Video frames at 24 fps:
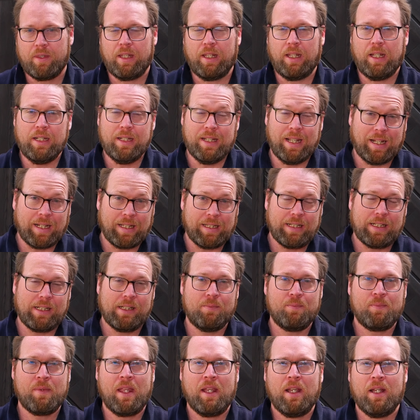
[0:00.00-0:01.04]
in der
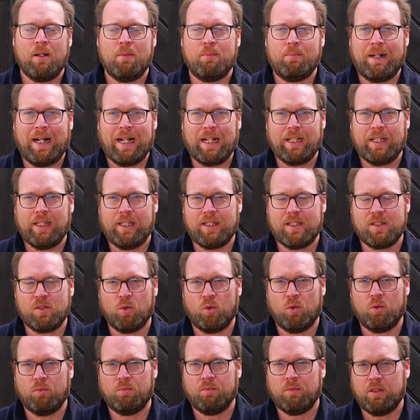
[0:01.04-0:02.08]
Regel mache ich
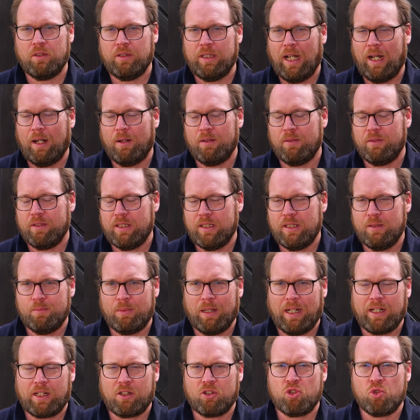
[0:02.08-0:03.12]
so ja,
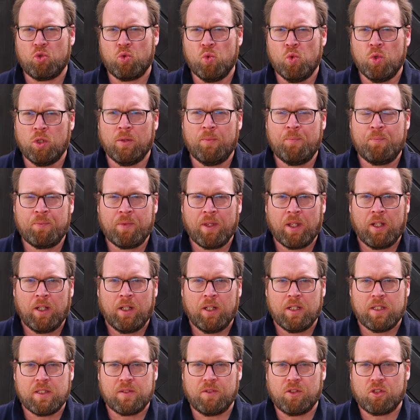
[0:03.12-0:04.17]
E-Bike-Touren
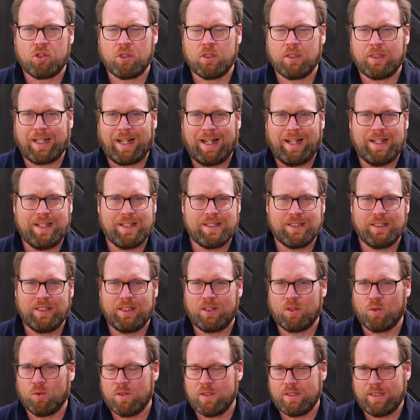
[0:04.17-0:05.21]
zwischen
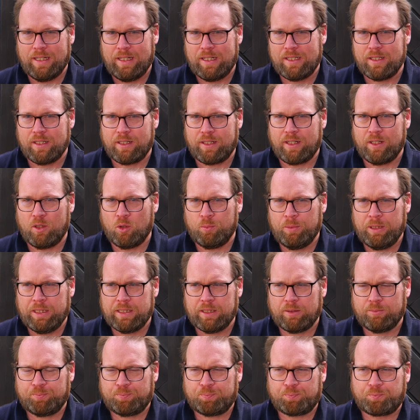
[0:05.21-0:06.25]
30 und 60
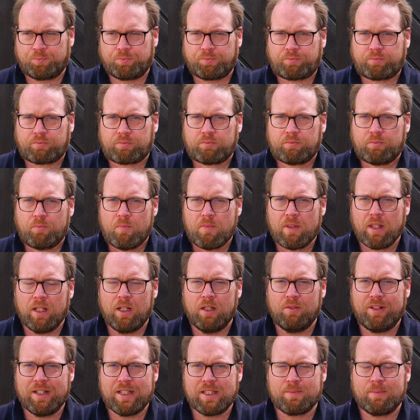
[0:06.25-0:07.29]
Kilometern
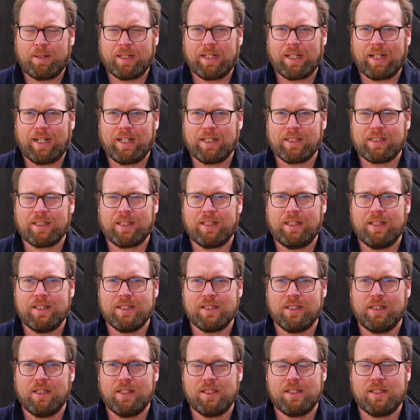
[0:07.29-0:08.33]
wenn es mal eine
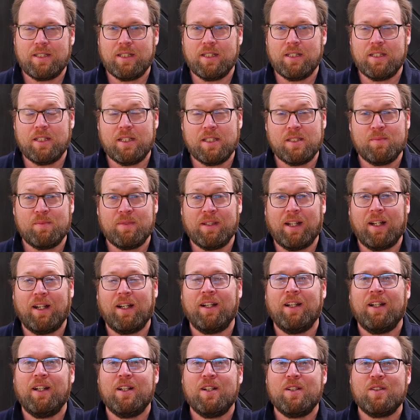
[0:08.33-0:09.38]
Radreise ist, die in diesem
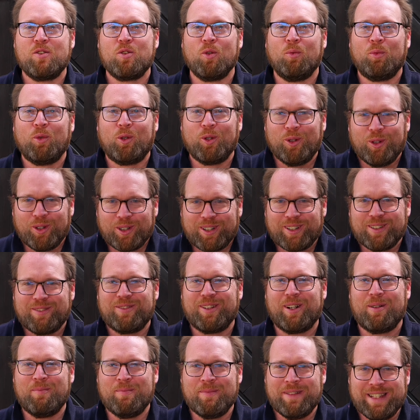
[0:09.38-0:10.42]
Jahr zum Glück
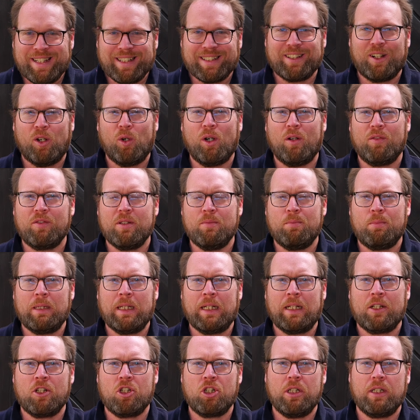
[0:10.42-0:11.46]
vermehrt auch auf dem
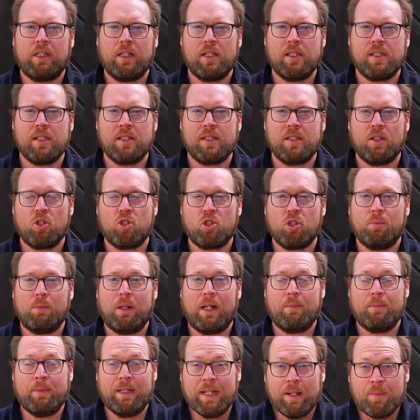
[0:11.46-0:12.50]
Plan steht, dann sind es auch schon
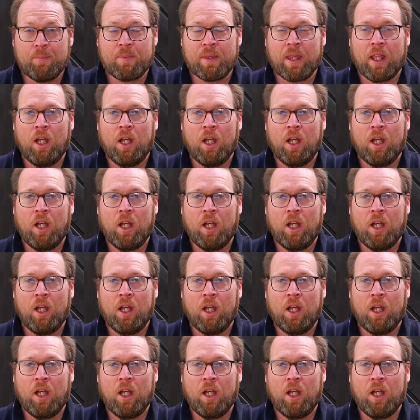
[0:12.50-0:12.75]
mal mehr.